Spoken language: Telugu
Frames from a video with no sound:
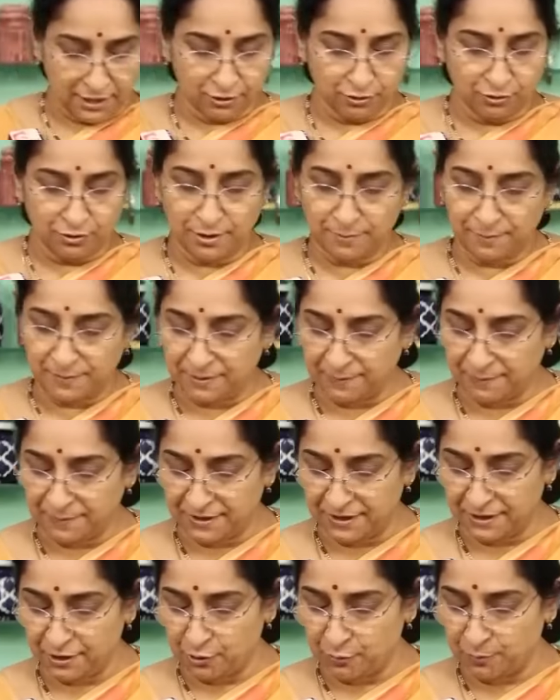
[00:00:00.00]
ఇదిగోండి మనం
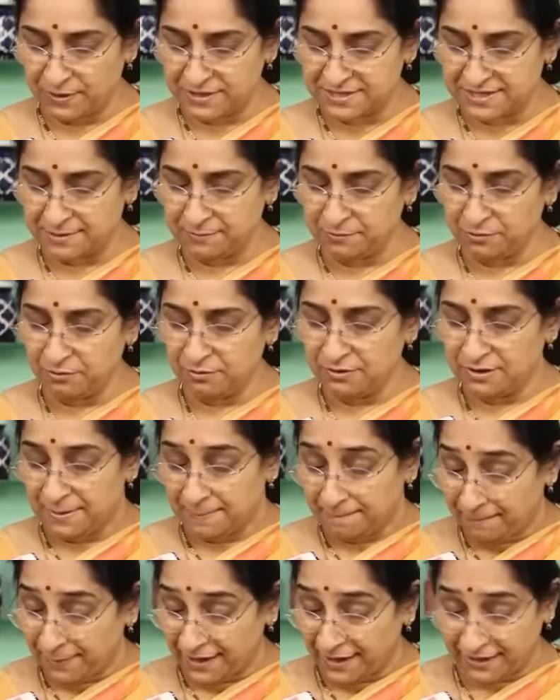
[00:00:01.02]
పిండి రుబ్బేసాము
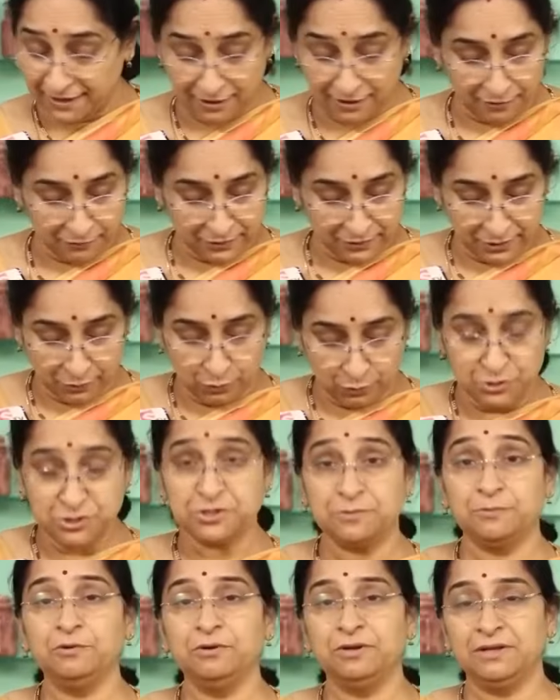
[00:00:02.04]
బరగ్గా ఉంది
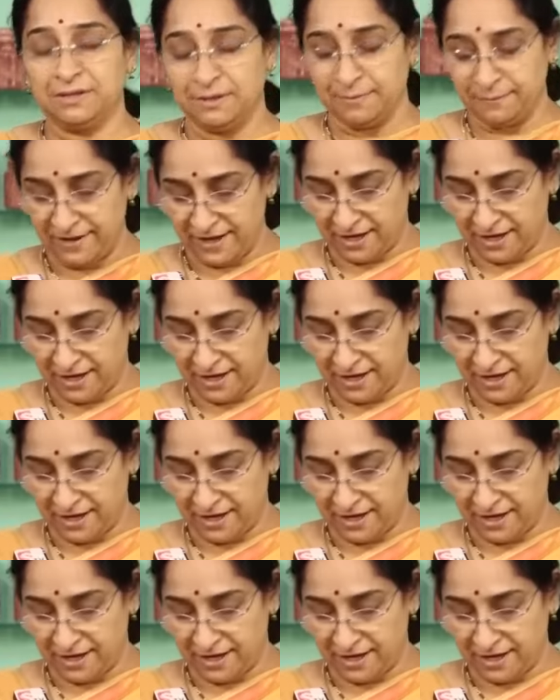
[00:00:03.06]
కొంచెము ఇది